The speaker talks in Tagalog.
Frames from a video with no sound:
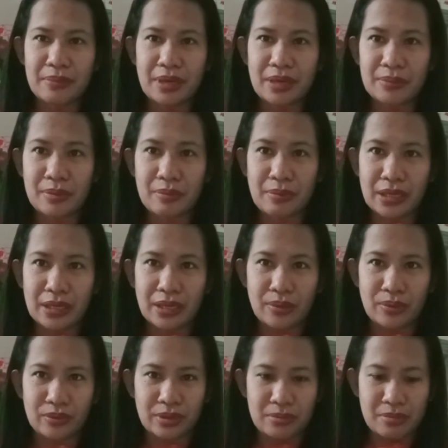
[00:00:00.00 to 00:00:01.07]
na nagbablog
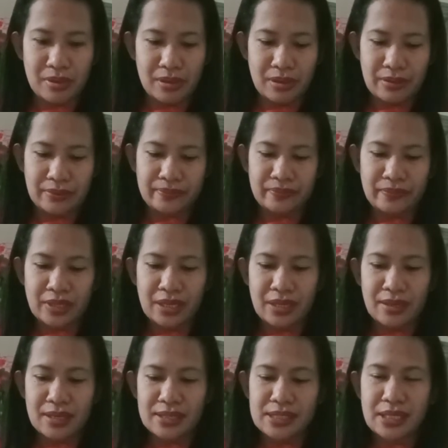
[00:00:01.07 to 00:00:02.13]
ako, di ba?
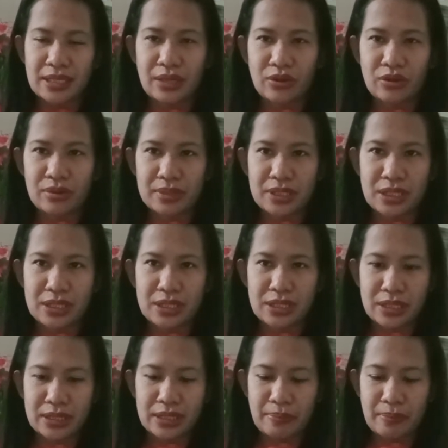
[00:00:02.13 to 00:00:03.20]
Kasi hindi ko naman
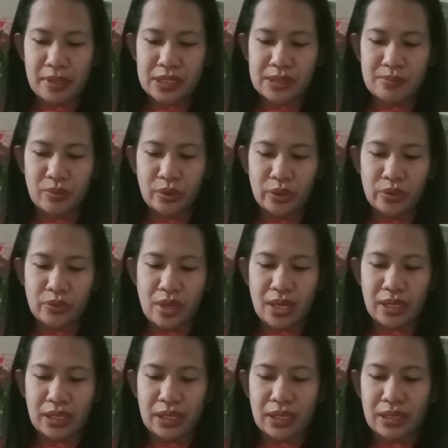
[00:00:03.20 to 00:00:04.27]
sinishare sa Facebook yung
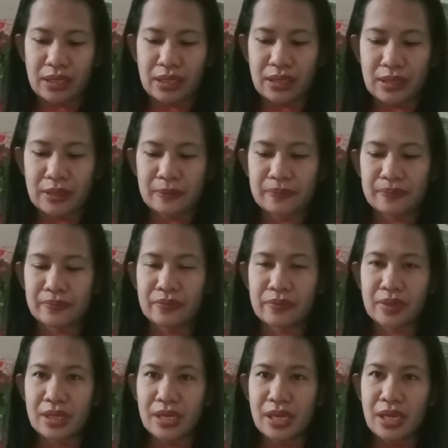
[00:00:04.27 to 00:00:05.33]
aking
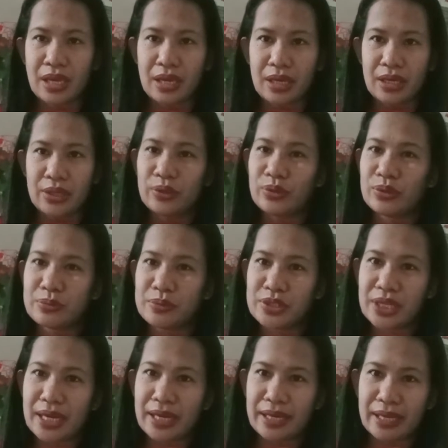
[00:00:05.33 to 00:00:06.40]
YouTube
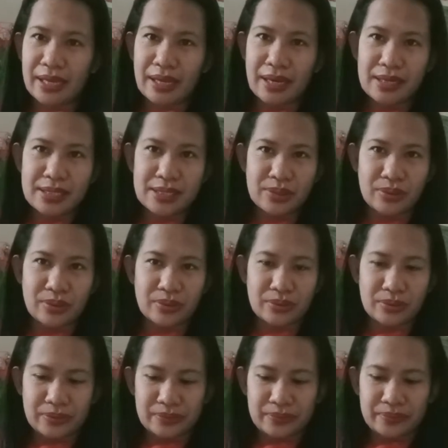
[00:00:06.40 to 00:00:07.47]
channel. So,
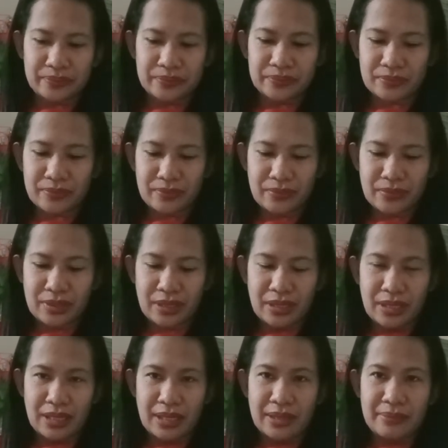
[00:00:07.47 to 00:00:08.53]

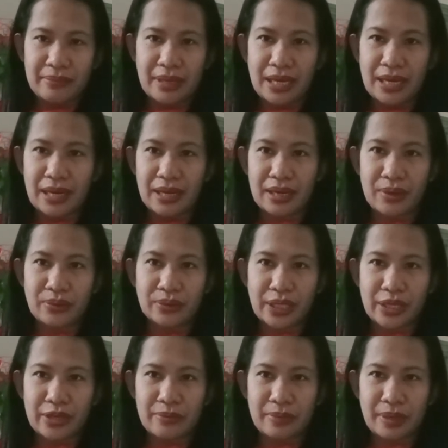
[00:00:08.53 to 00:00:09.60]
bahala na kung
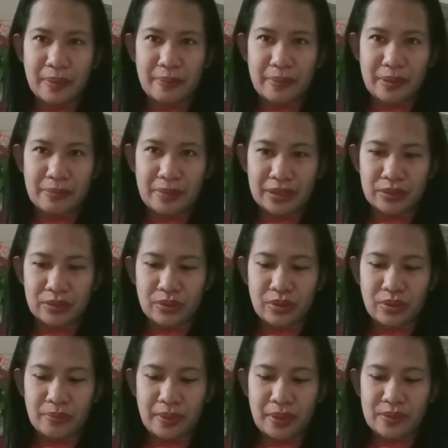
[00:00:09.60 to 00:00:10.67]
tayo makapag-vlog
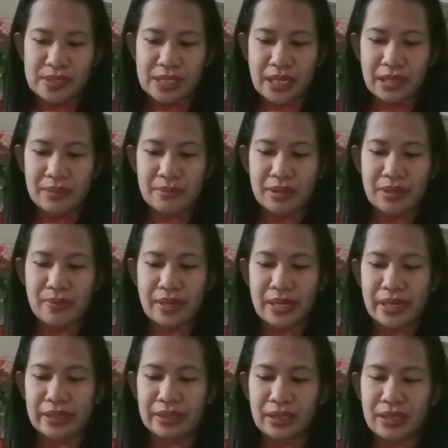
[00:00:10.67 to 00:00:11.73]
doon. Pero sana magawa
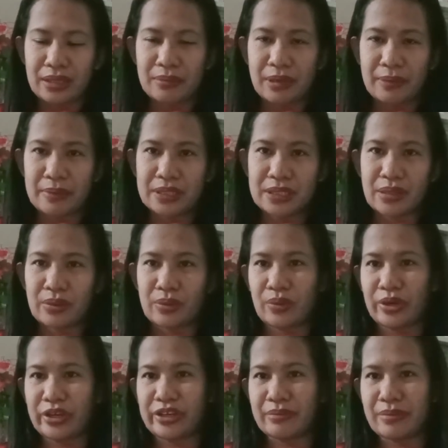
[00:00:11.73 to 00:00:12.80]
natin at maipasyal ko
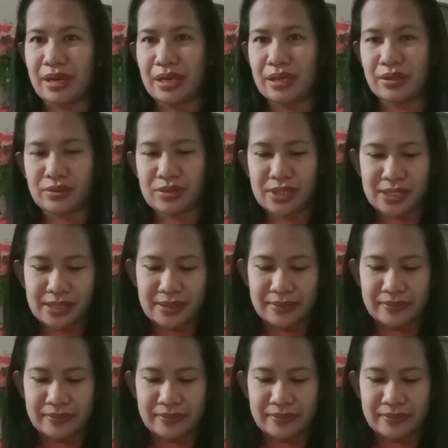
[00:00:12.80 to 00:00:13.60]
kayo ng maayos.